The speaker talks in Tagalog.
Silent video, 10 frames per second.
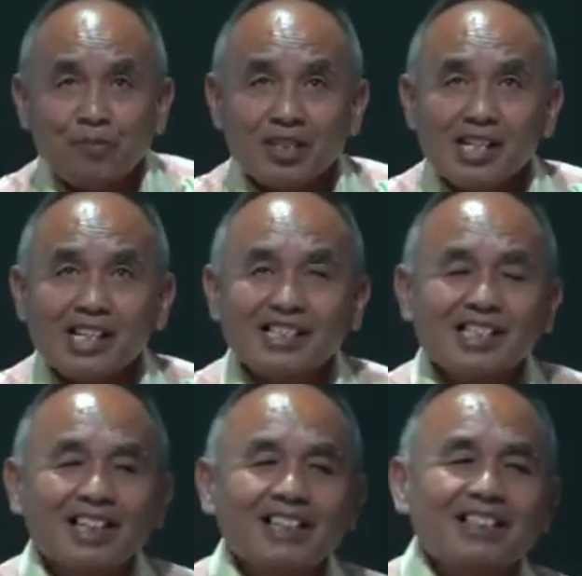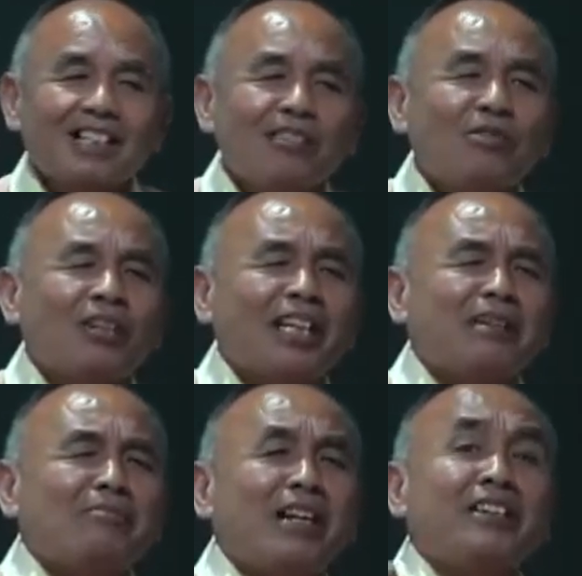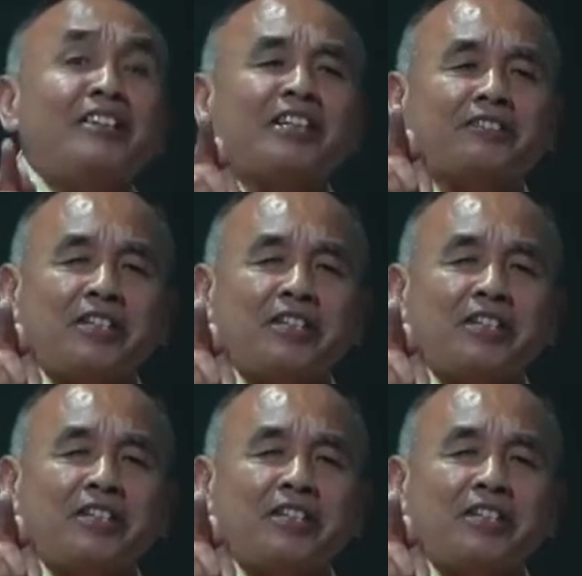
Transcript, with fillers: Ang kanyang huling mandate